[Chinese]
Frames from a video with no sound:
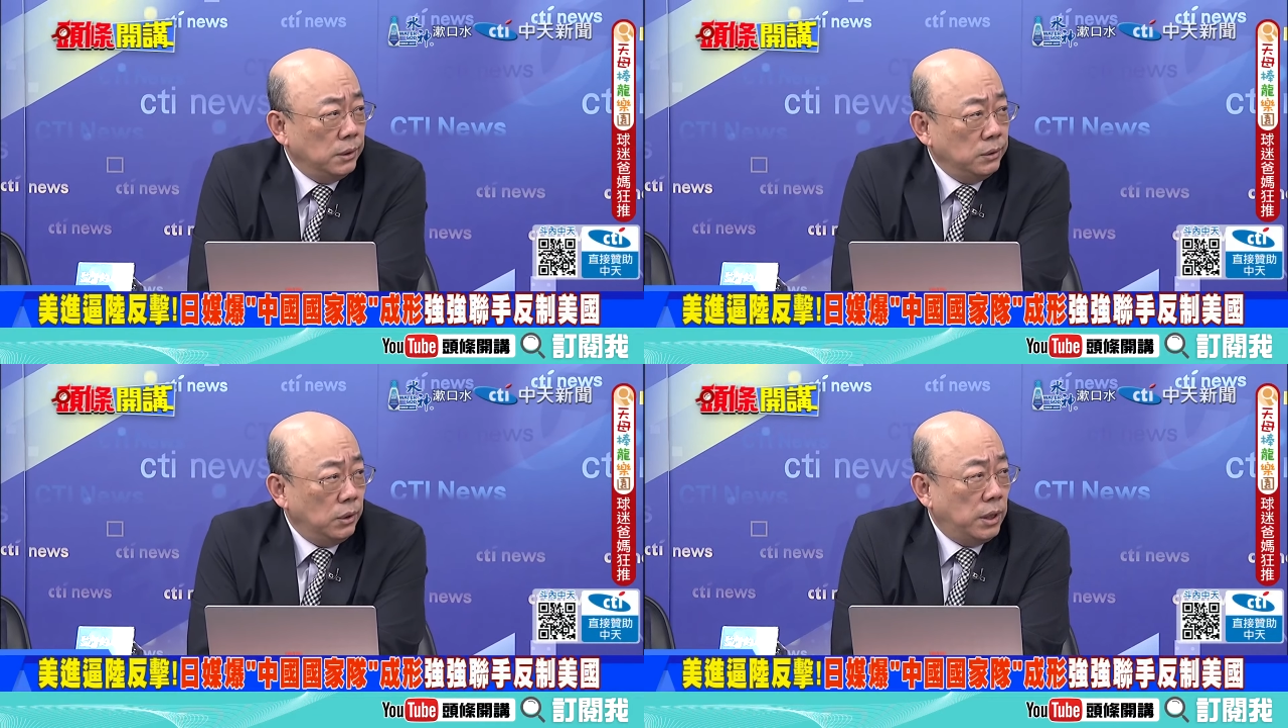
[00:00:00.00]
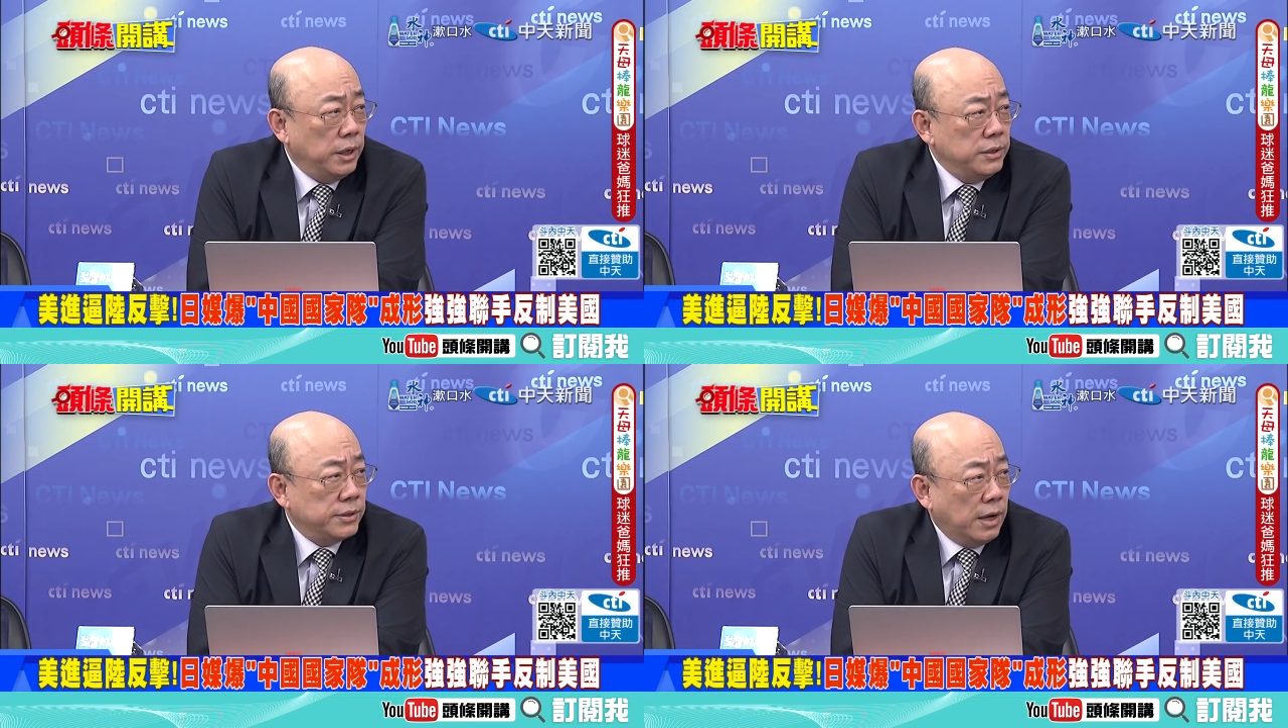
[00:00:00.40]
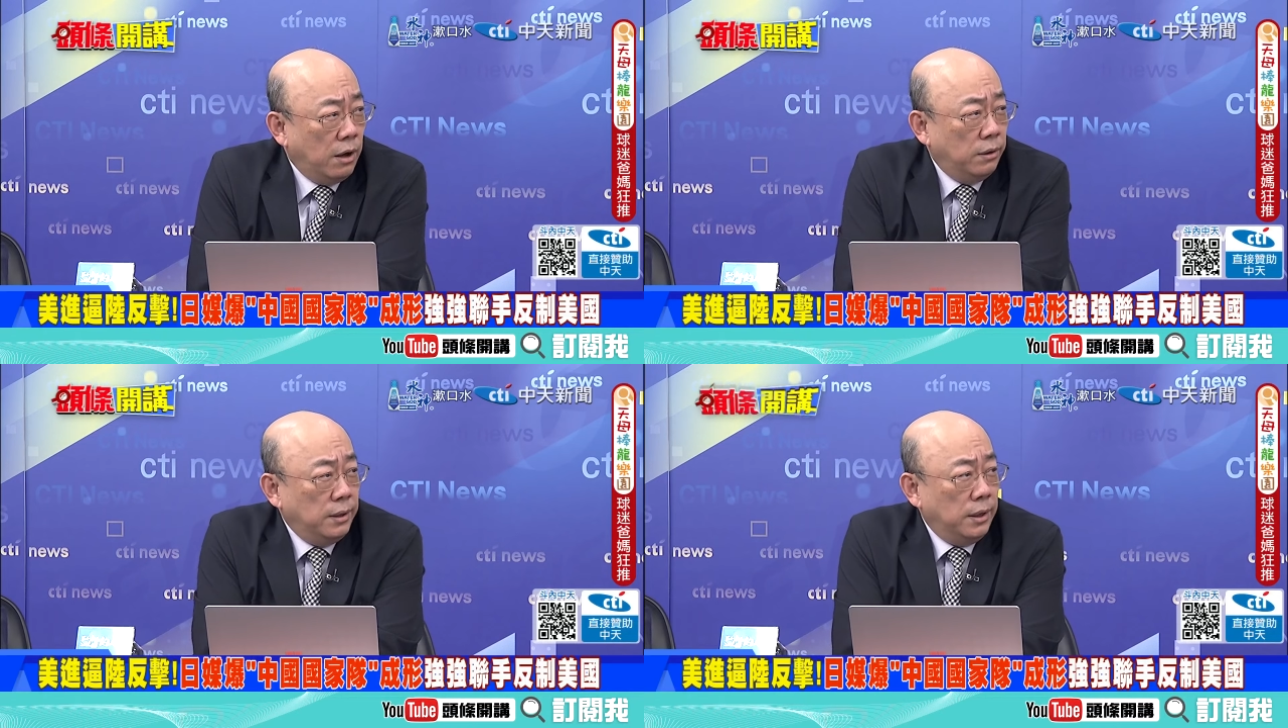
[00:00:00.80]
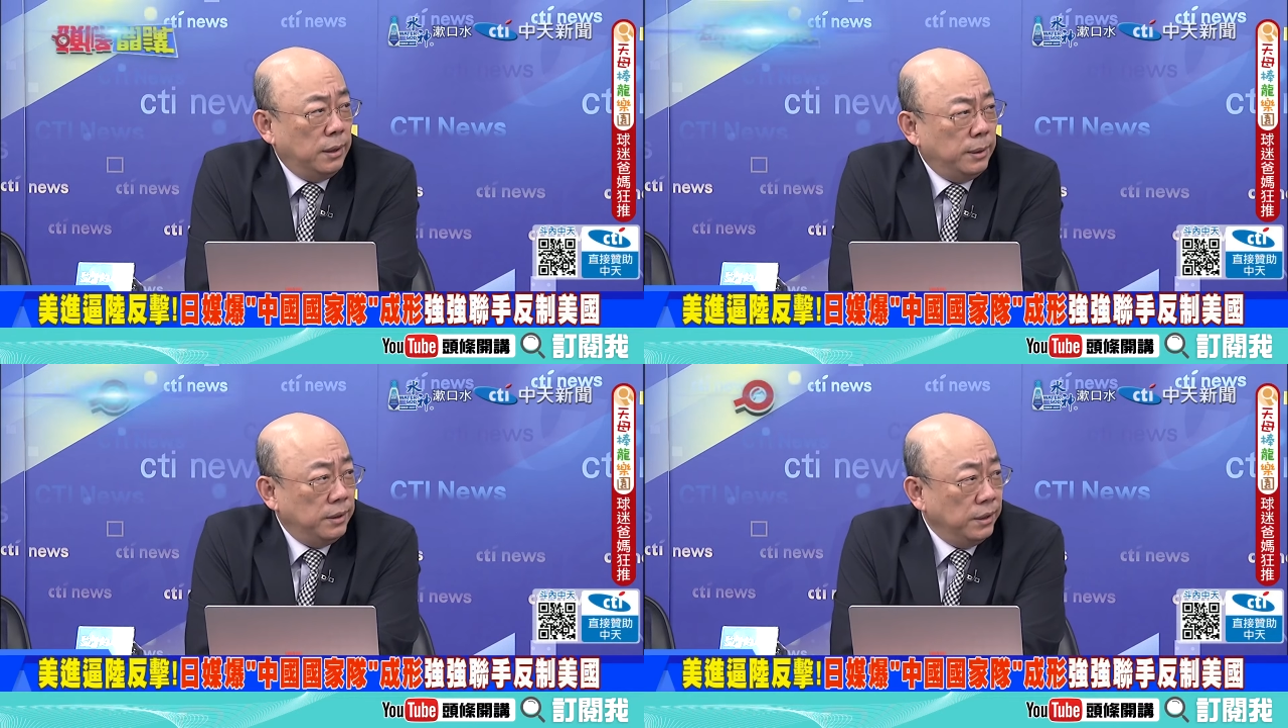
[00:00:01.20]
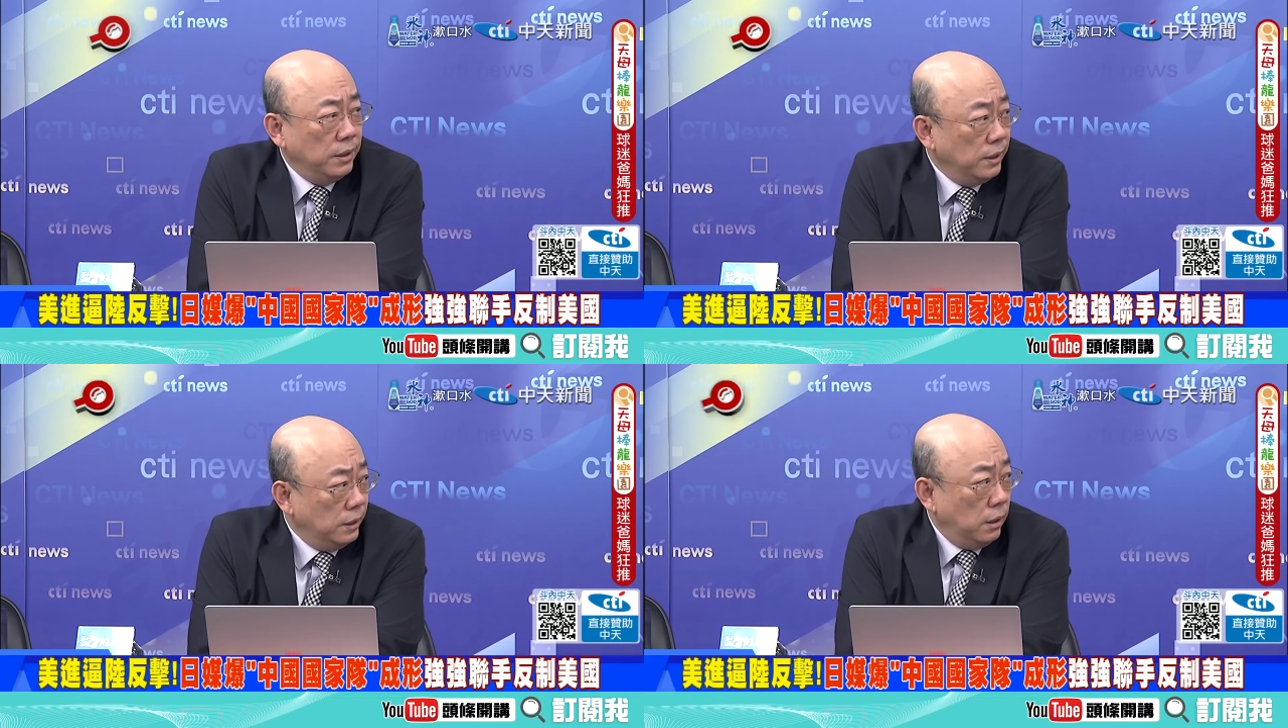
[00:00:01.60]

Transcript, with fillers: 就很少，就震撼全球，